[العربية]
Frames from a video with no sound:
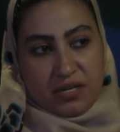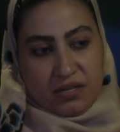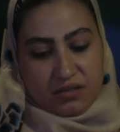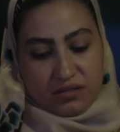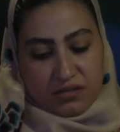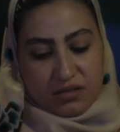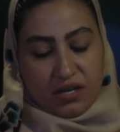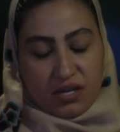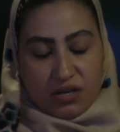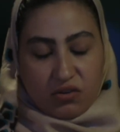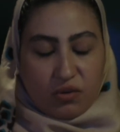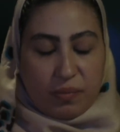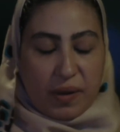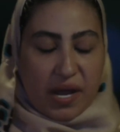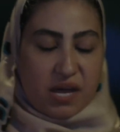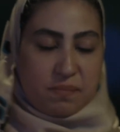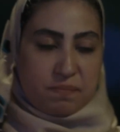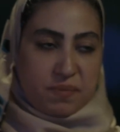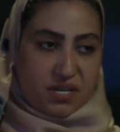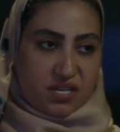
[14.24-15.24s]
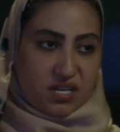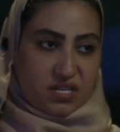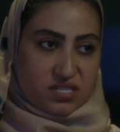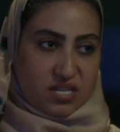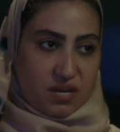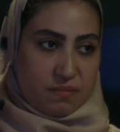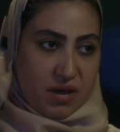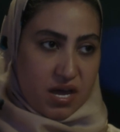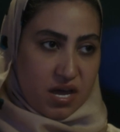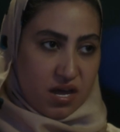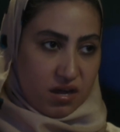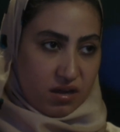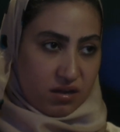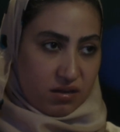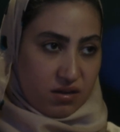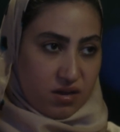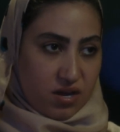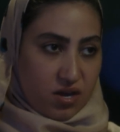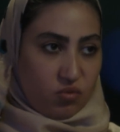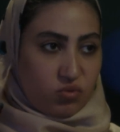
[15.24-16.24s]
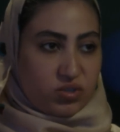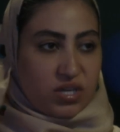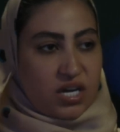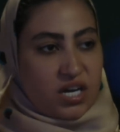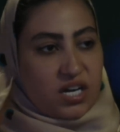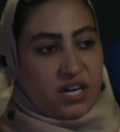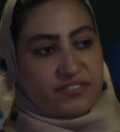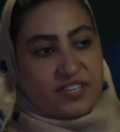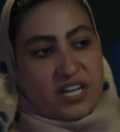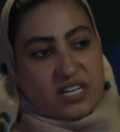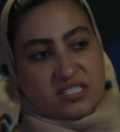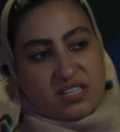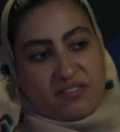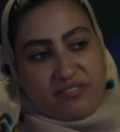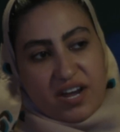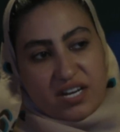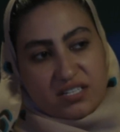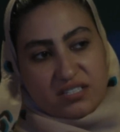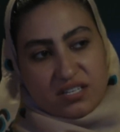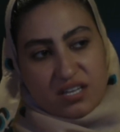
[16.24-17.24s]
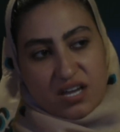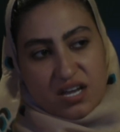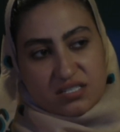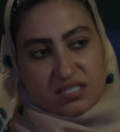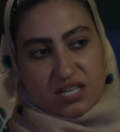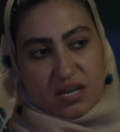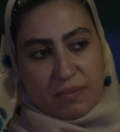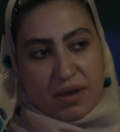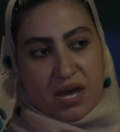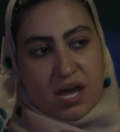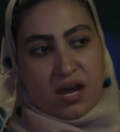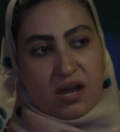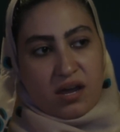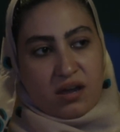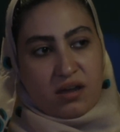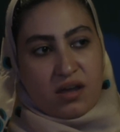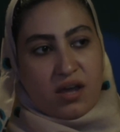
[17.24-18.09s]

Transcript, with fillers: لي وبحبك يا سماح وتعالى نفتح صفحه جديده يا سماح